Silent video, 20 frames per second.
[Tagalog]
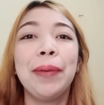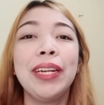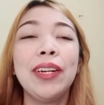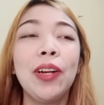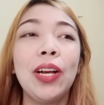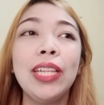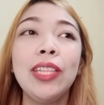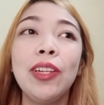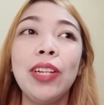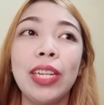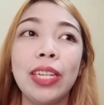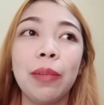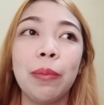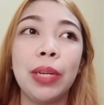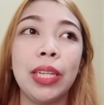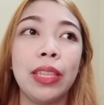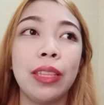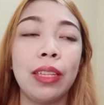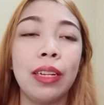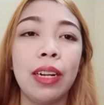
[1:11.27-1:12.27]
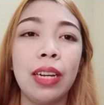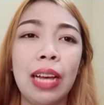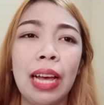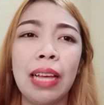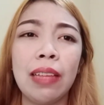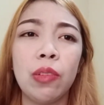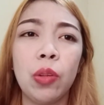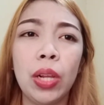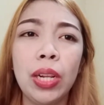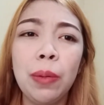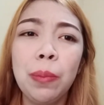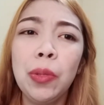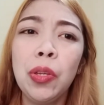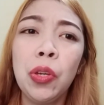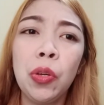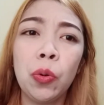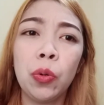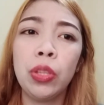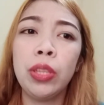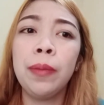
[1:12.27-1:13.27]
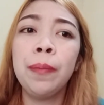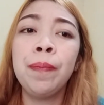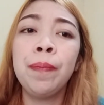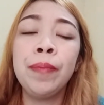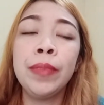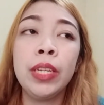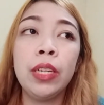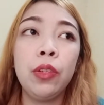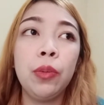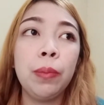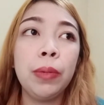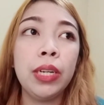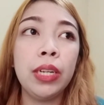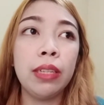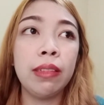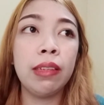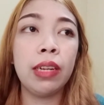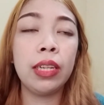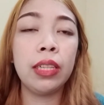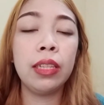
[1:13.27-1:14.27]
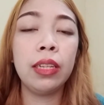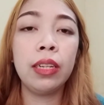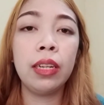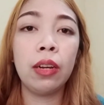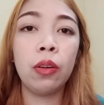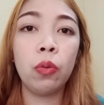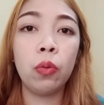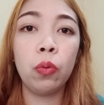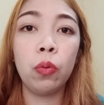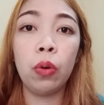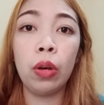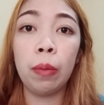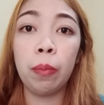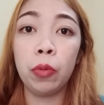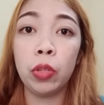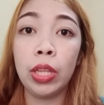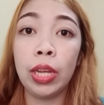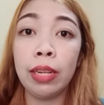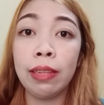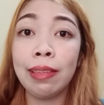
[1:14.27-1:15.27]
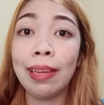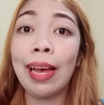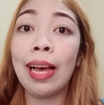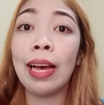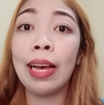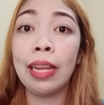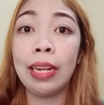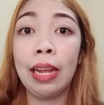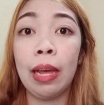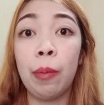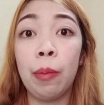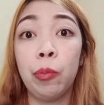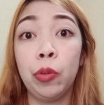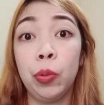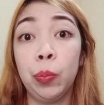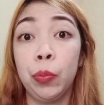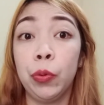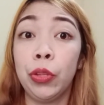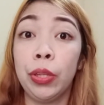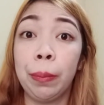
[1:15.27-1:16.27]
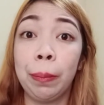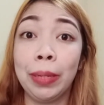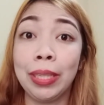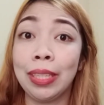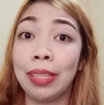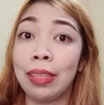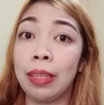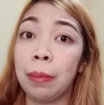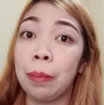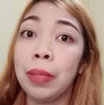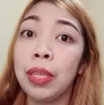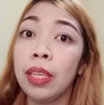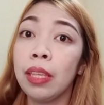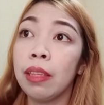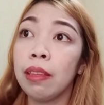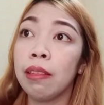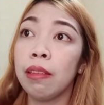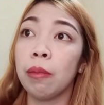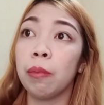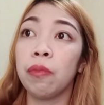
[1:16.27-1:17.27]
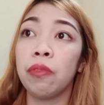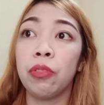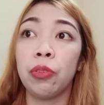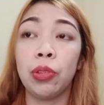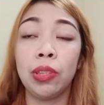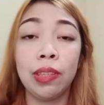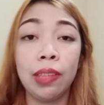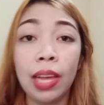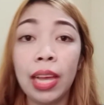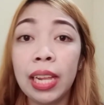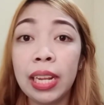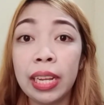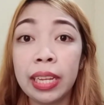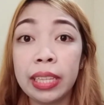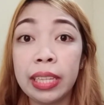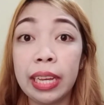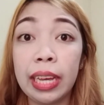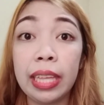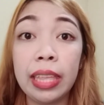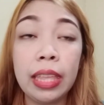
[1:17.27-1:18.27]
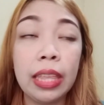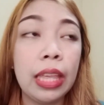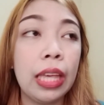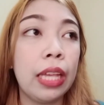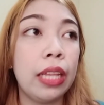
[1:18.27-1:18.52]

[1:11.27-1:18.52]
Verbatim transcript: Pero ano lang naman, trangkaso. Alam niyo yun, yung mga sakit na nakukuha mo dahil sa kakalamon mo ng matatamis, ng fruit salad, ganyan,